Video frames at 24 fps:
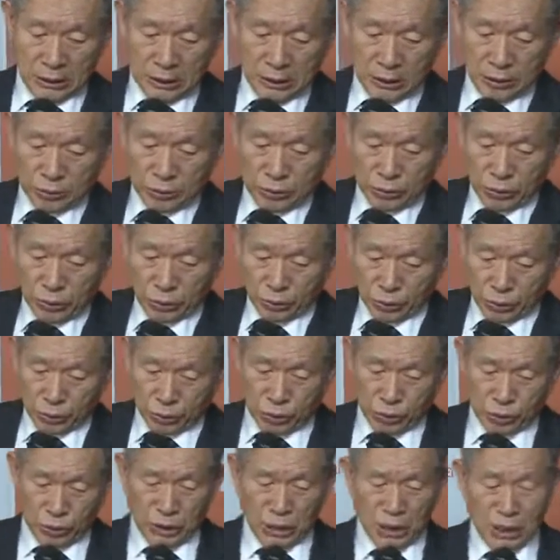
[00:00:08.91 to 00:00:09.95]
여러분
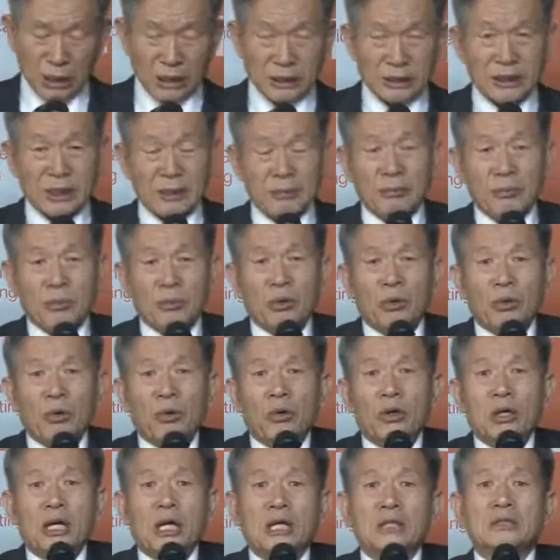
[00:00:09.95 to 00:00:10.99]
요즘 국가가 참
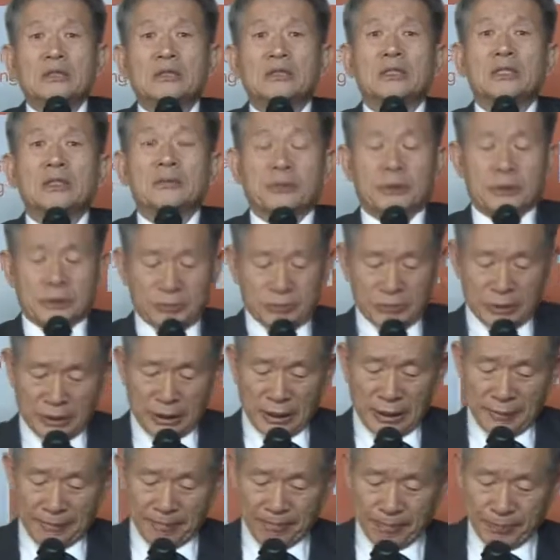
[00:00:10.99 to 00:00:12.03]

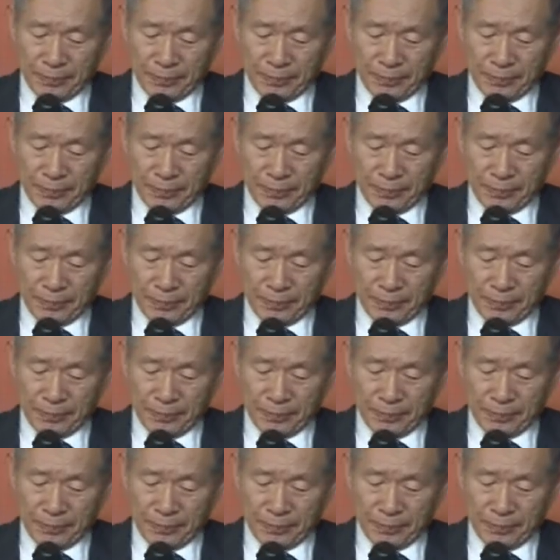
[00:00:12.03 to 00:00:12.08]
혼란스럽습니다.